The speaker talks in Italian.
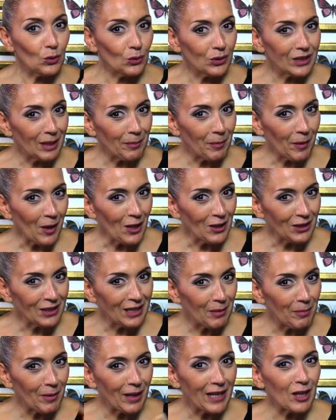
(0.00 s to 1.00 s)
Tutti
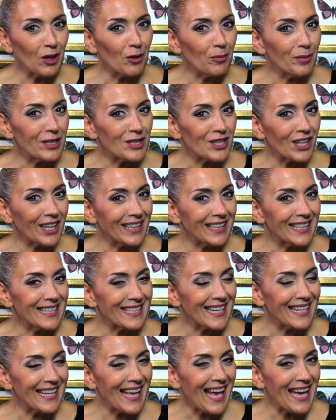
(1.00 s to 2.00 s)
pronti per ricominciare a
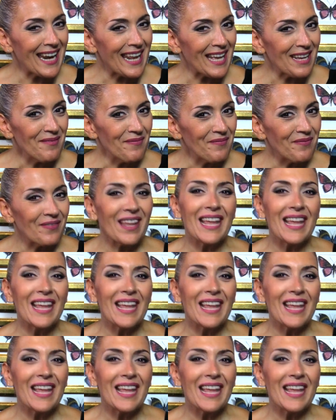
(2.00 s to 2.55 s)
disegnare?